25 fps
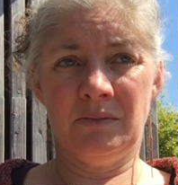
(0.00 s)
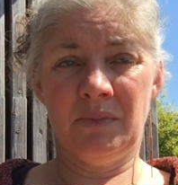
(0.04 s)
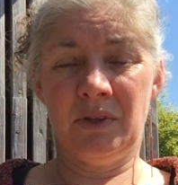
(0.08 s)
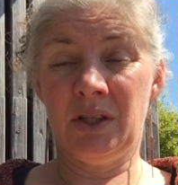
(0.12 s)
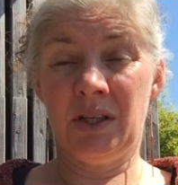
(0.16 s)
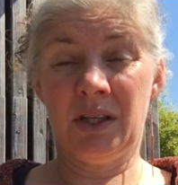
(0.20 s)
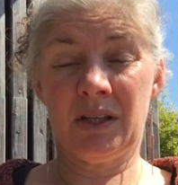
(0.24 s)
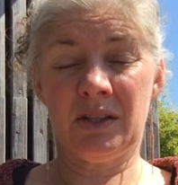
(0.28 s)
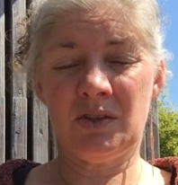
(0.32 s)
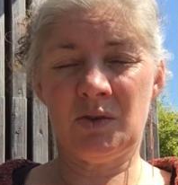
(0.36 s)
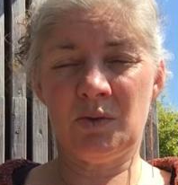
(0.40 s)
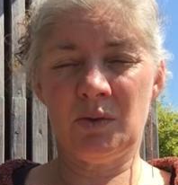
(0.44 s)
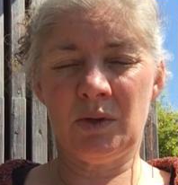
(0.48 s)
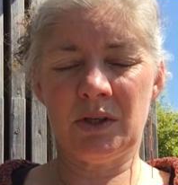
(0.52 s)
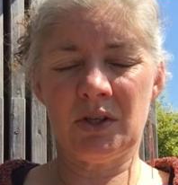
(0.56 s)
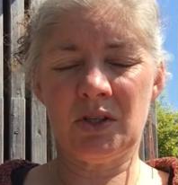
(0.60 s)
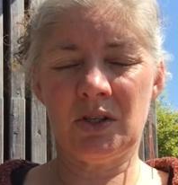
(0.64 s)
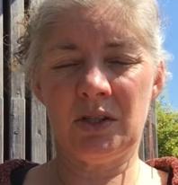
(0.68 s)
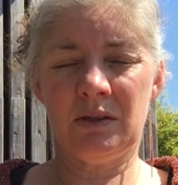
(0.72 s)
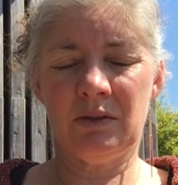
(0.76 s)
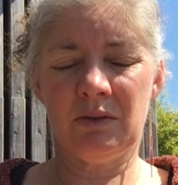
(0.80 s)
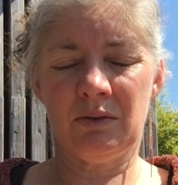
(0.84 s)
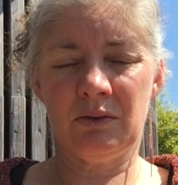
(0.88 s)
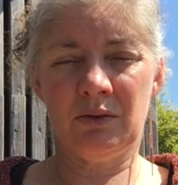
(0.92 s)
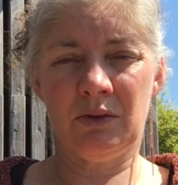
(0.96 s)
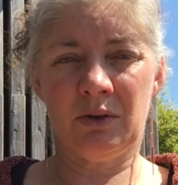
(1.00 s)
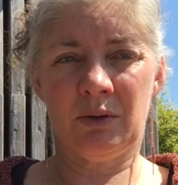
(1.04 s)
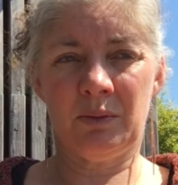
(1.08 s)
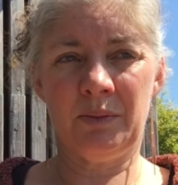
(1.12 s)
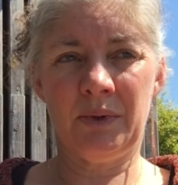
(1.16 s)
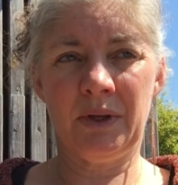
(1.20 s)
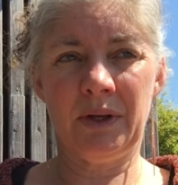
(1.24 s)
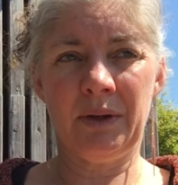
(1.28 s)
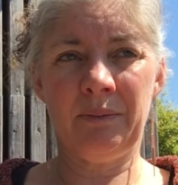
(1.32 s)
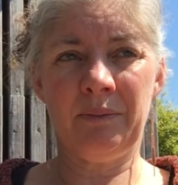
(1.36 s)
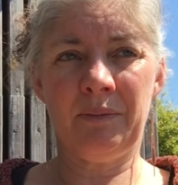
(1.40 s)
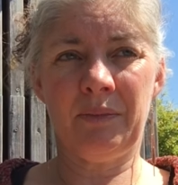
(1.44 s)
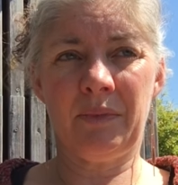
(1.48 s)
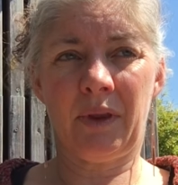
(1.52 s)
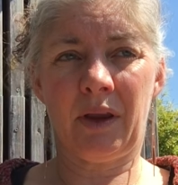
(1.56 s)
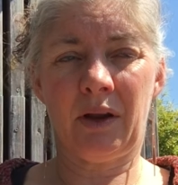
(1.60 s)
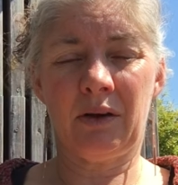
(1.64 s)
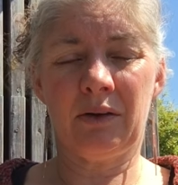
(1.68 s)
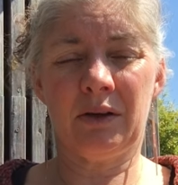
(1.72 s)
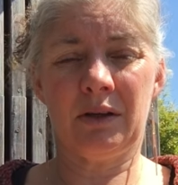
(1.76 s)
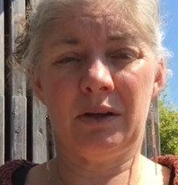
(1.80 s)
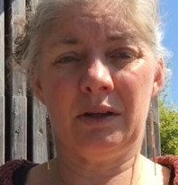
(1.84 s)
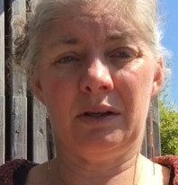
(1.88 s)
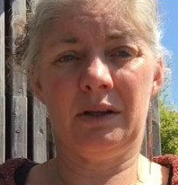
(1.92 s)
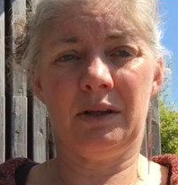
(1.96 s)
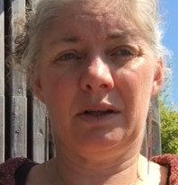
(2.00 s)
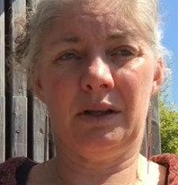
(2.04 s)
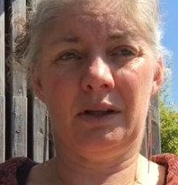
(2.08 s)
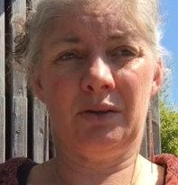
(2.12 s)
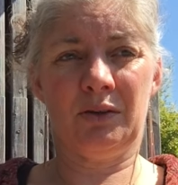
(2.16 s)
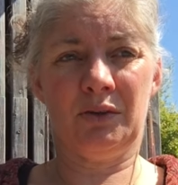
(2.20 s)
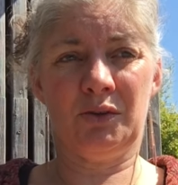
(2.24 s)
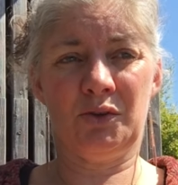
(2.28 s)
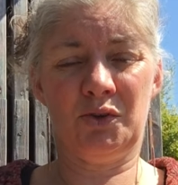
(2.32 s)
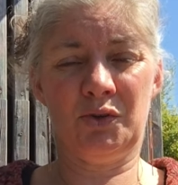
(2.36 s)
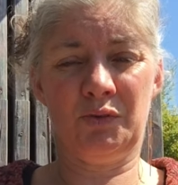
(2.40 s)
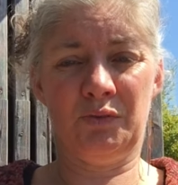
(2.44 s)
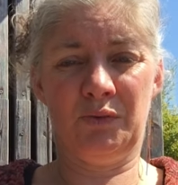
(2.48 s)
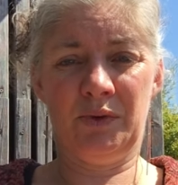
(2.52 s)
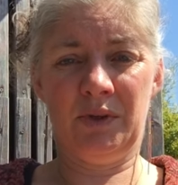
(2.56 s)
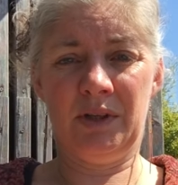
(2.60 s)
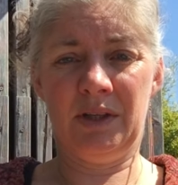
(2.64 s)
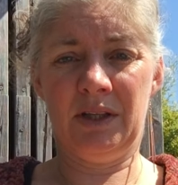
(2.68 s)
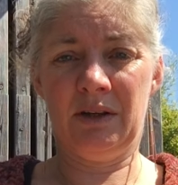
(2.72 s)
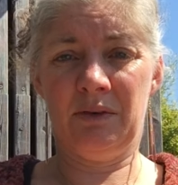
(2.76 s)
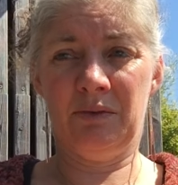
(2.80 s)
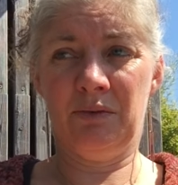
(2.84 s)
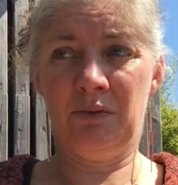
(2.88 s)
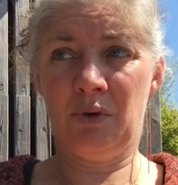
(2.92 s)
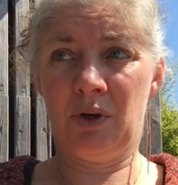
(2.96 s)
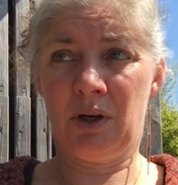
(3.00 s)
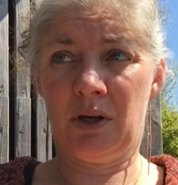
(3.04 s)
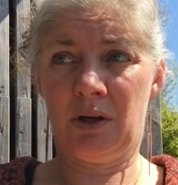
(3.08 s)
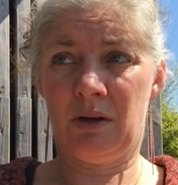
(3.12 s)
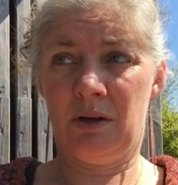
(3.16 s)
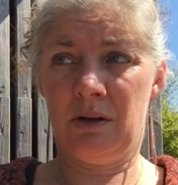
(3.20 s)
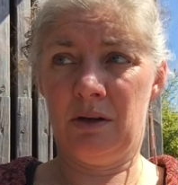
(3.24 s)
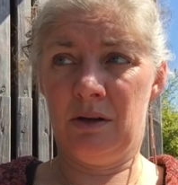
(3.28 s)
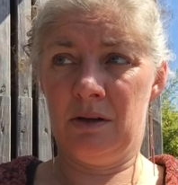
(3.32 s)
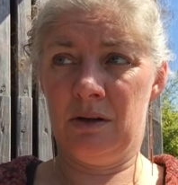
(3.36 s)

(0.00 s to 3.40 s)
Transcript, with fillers: bah, hier soir j'étais encore bien alors, que je venais d'avoir